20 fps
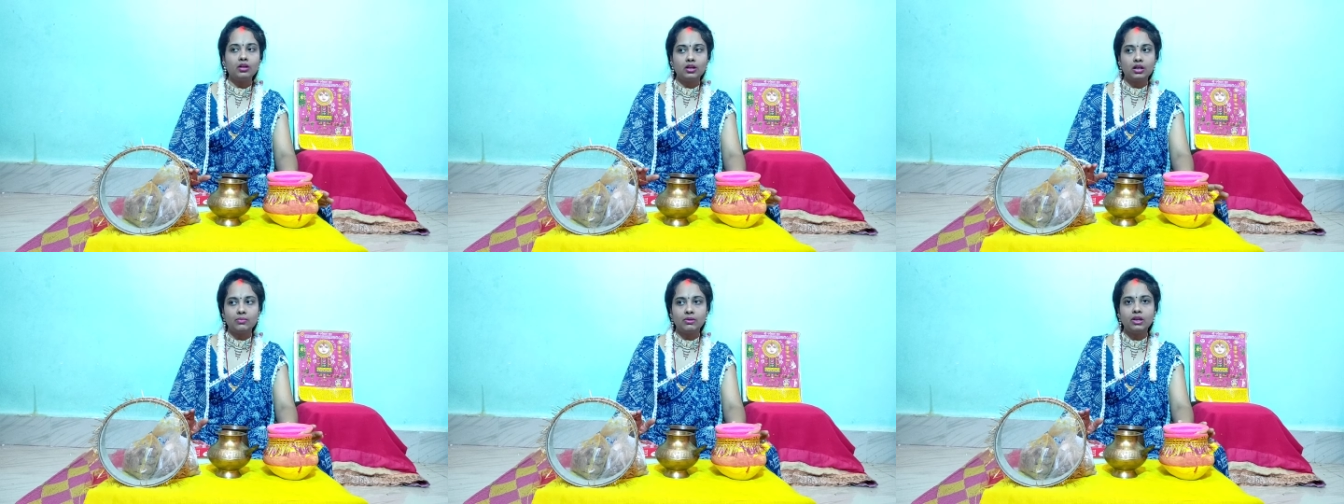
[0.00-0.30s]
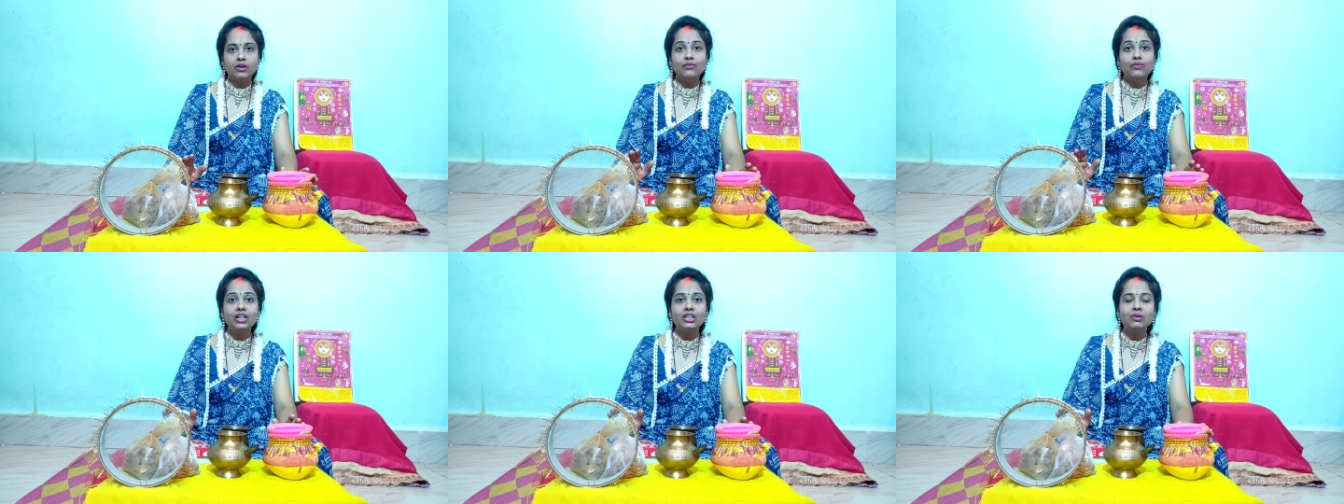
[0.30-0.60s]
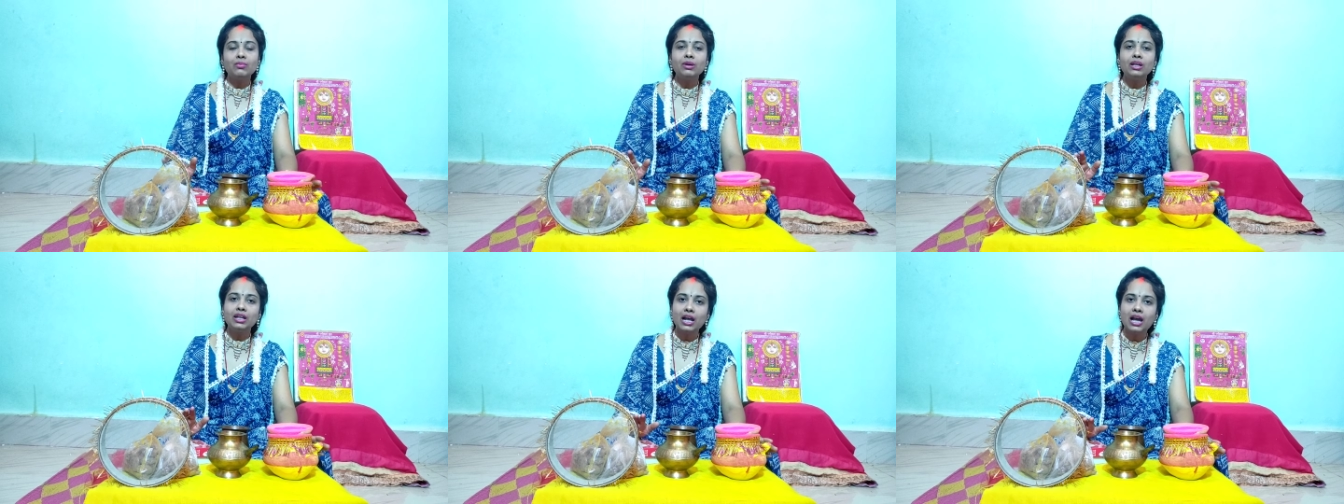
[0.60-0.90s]
कभी
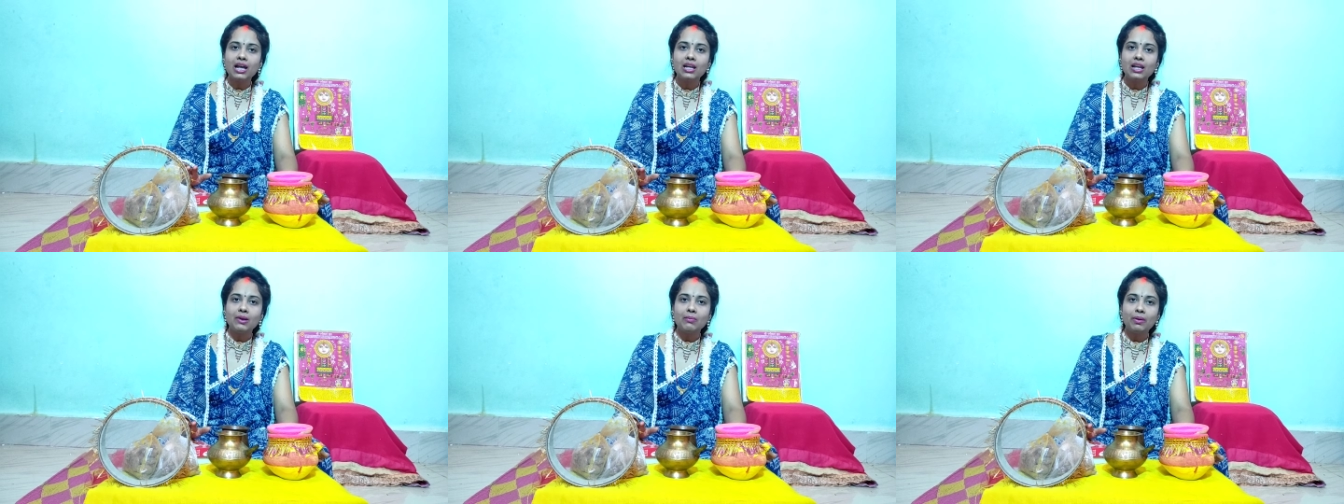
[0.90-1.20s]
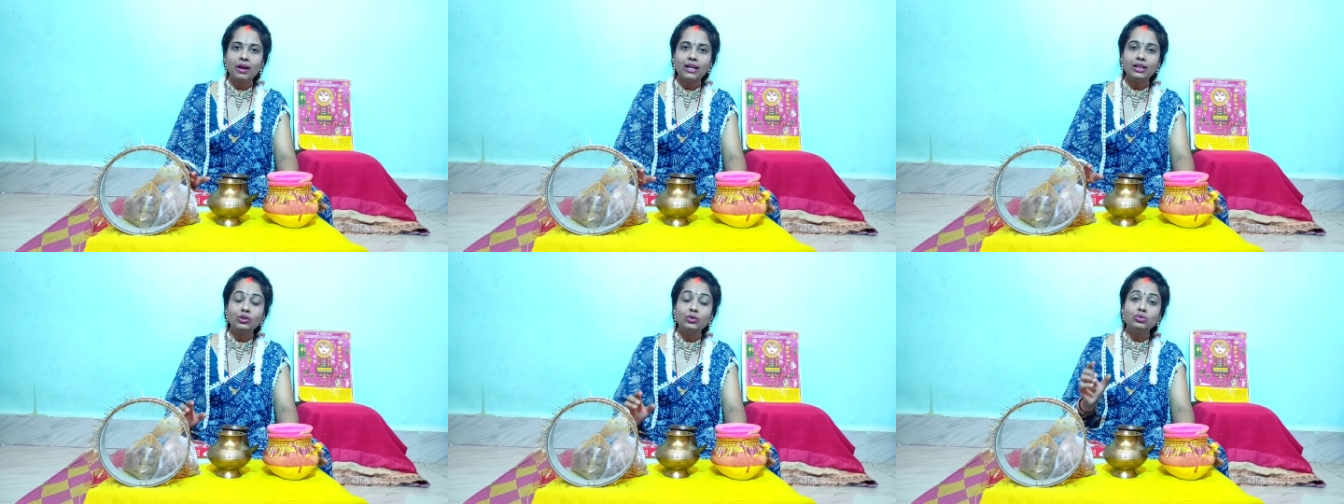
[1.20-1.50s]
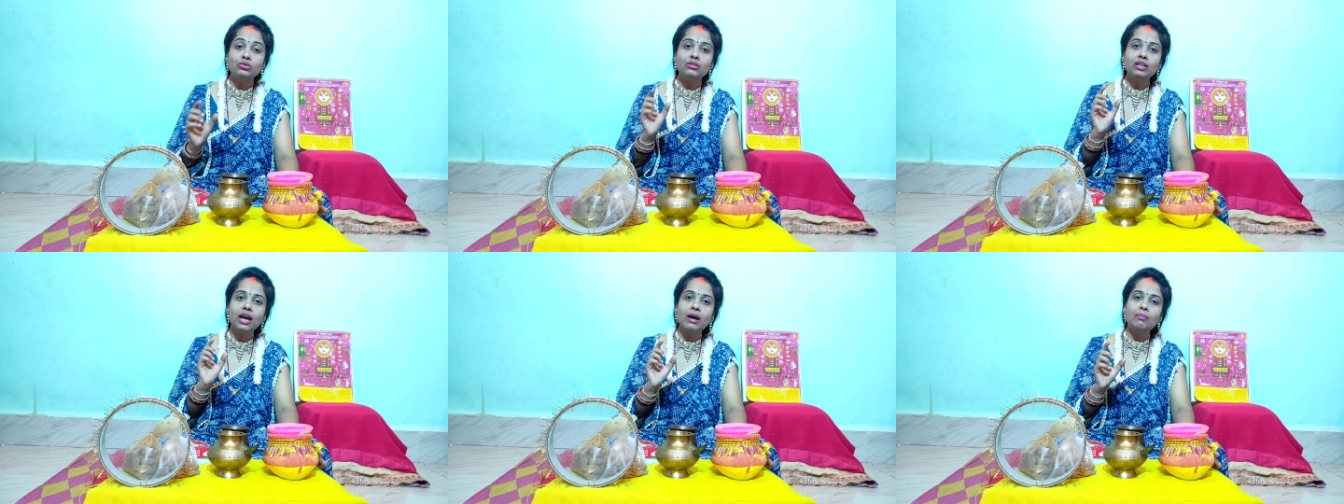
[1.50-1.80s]
व्रत में ना ले पाए तो
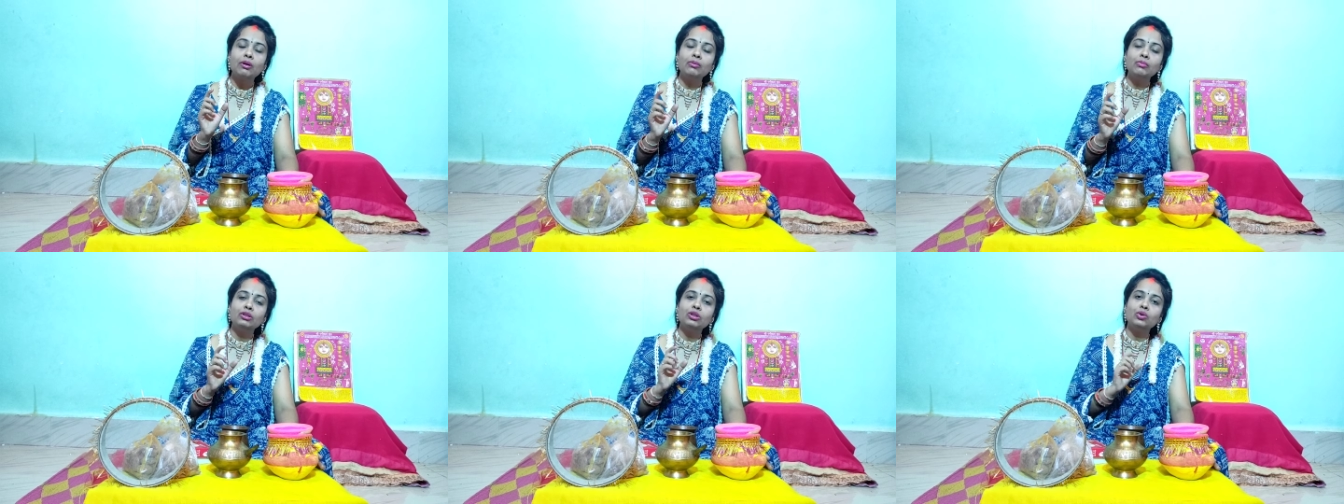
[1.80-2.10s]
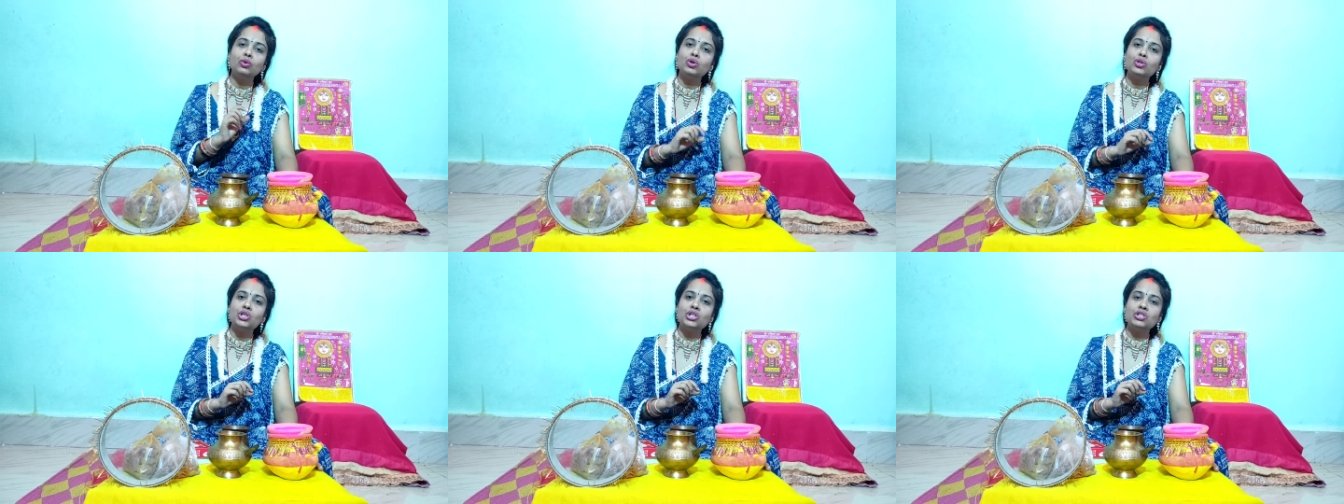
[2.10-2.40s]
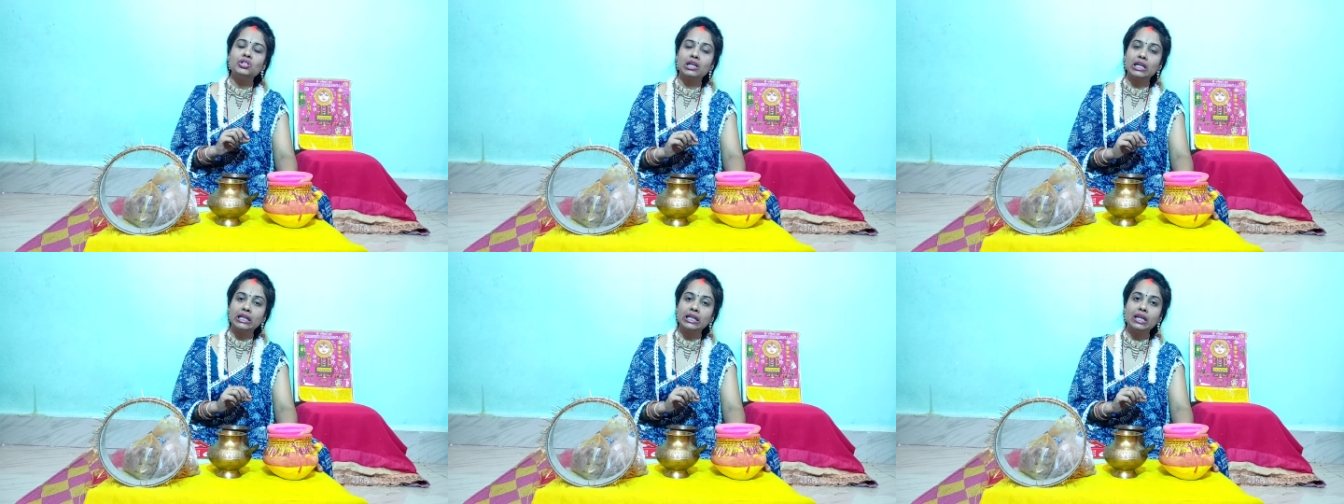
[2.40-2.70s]
उद्यापन में तो
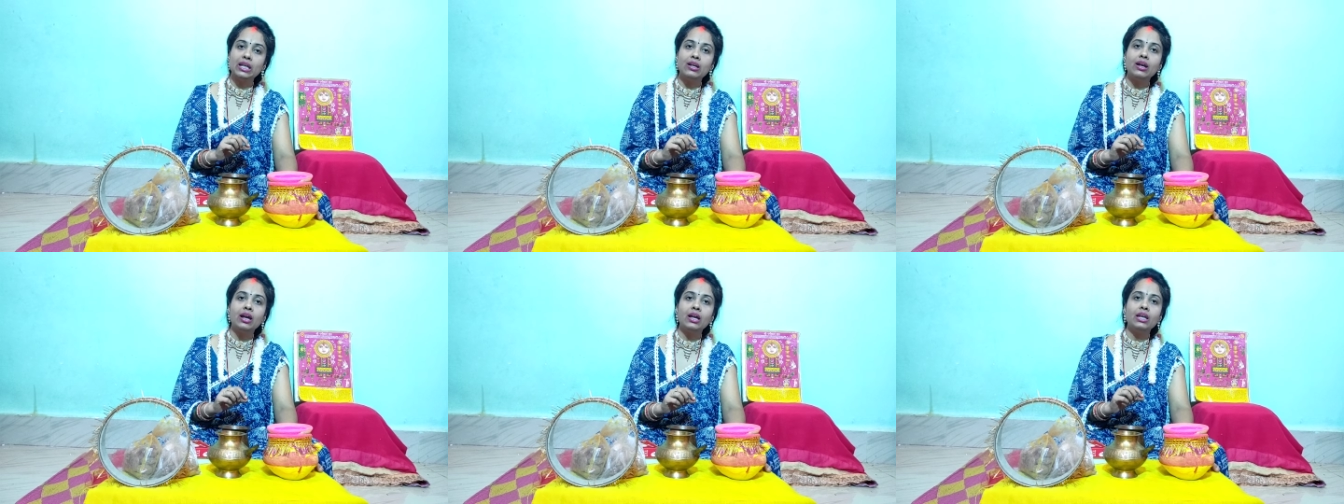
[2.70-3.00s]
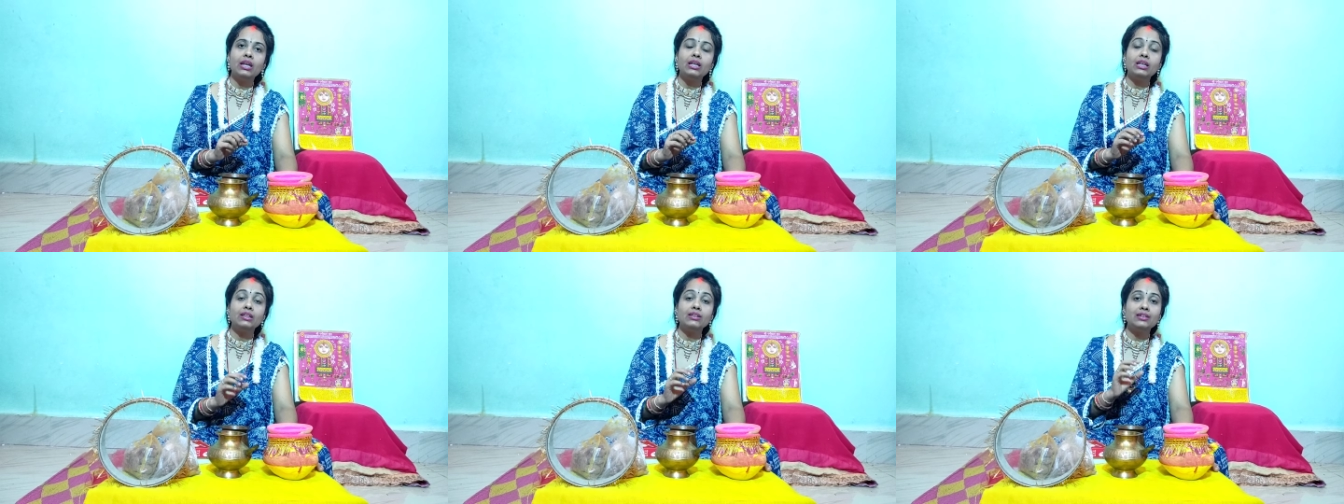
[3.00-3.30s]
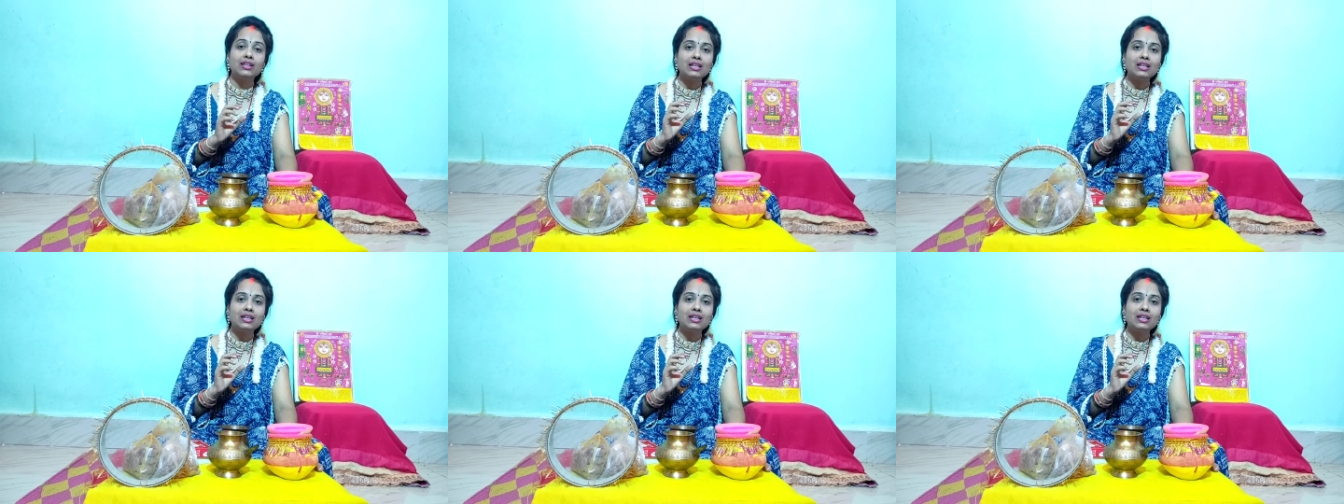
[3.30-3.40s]
कोशिश करिएगा ही कि